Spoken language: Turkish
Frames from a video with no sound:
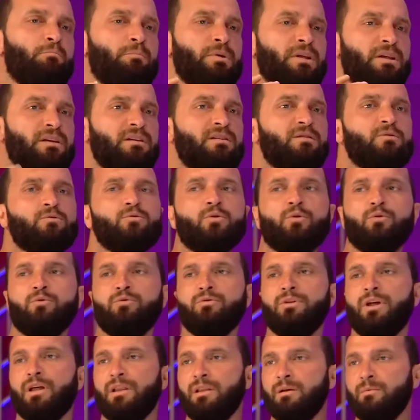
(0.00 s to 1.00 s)
bilgisiz
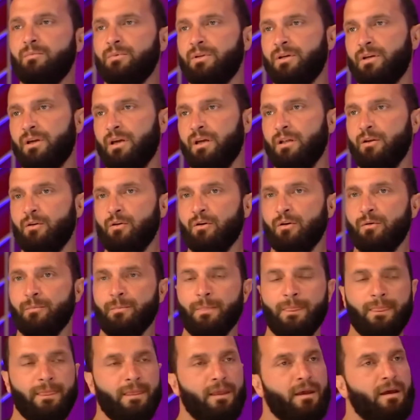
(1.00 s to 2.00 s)
olduğun anlamına geliyor.
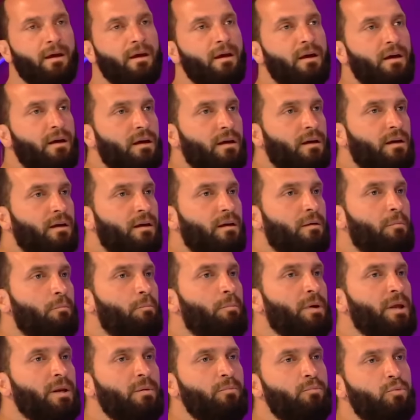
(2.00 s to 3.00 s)
Eee,
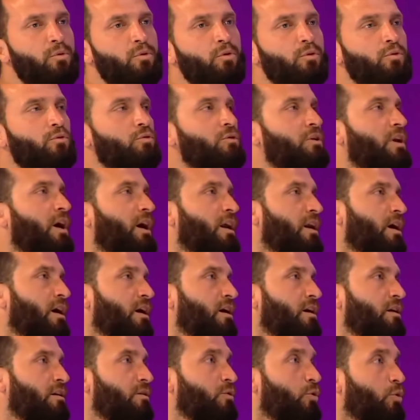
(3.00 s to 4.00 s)
benim bu konuyla
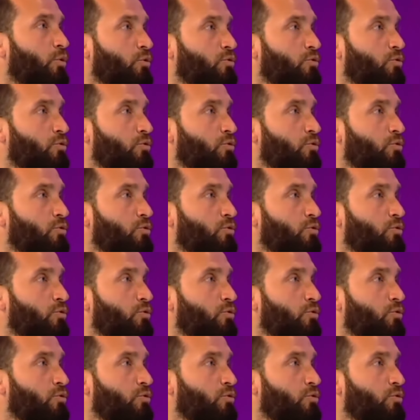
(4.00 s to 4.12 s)
alakalı